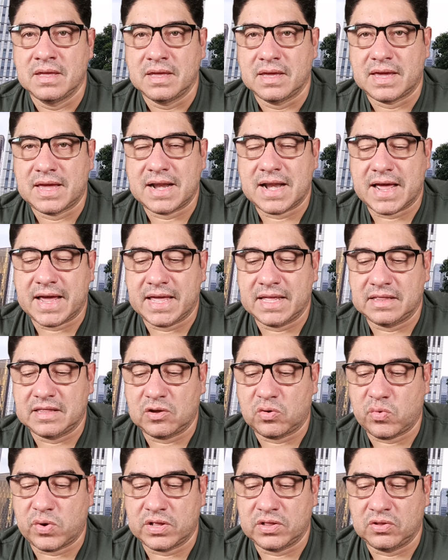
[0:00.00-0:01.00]
que la gente
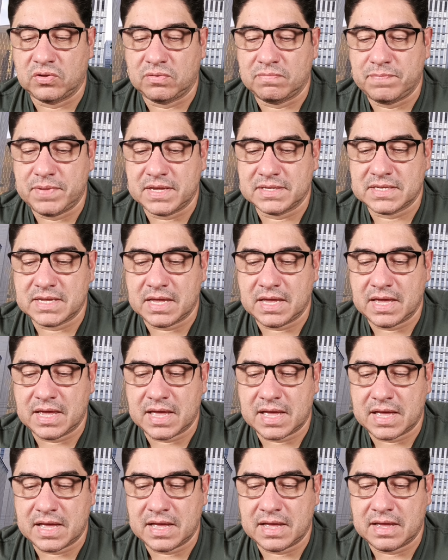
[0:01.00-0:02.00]
cuando empiece
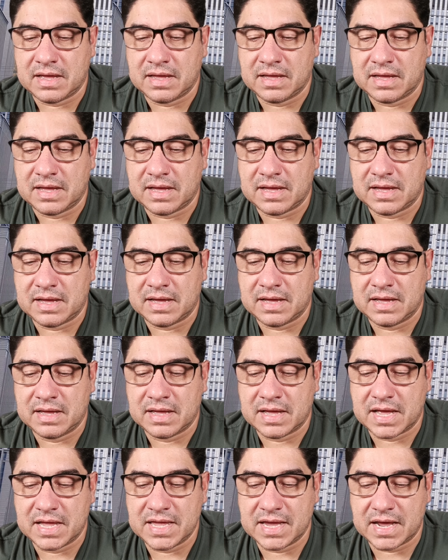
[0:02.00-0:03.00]
a,
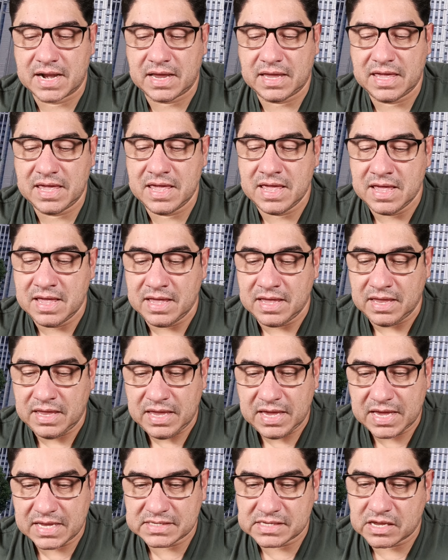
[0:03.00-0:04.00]
a llegar aquí
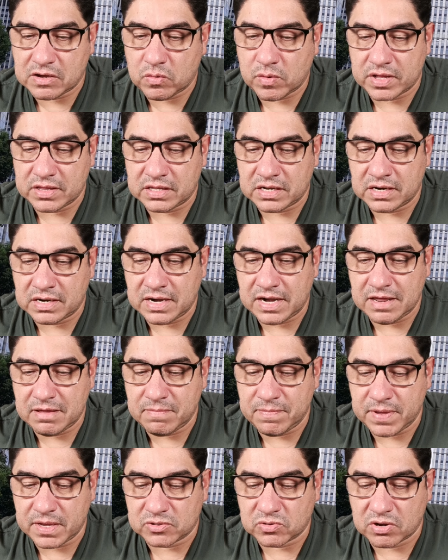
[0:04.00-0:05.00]
que se encuentren
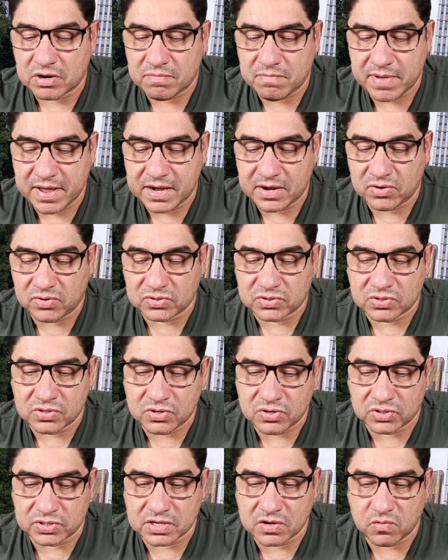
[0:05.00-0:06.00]
limpias o al menos
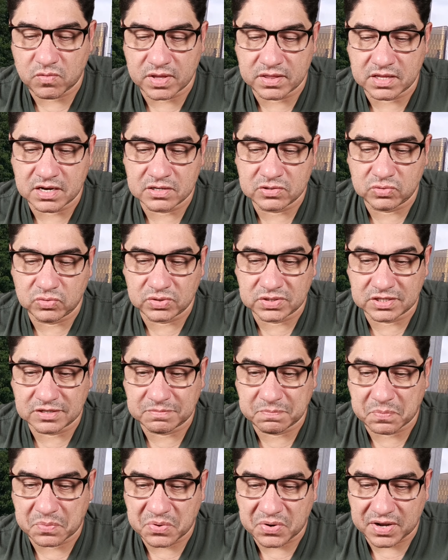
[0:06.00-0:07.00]
no se encuentren sucias,
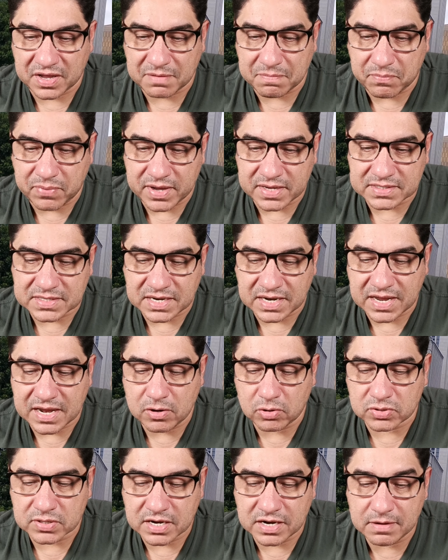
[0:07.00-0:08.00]
porque puede ser que
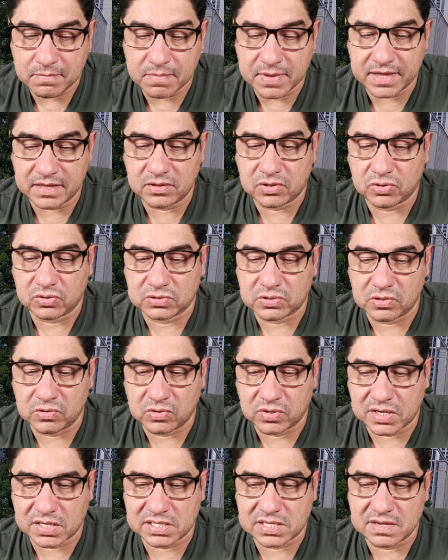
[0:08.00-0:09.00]
los alimentos o
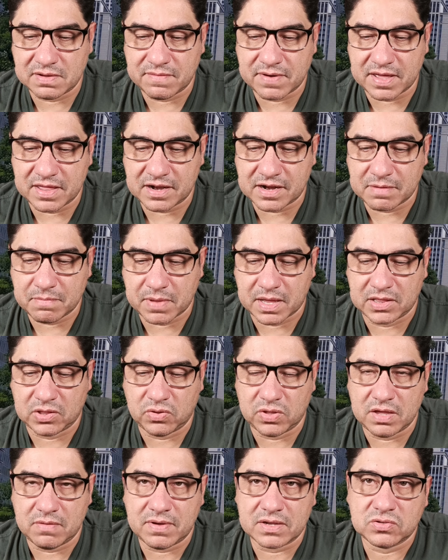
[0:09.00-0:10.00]
lo que se va
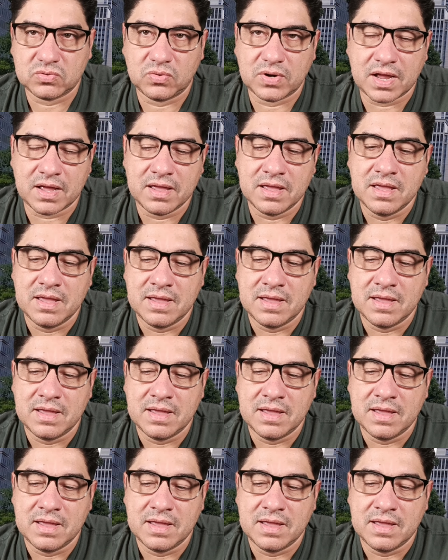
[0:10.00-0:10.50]
derramando de basura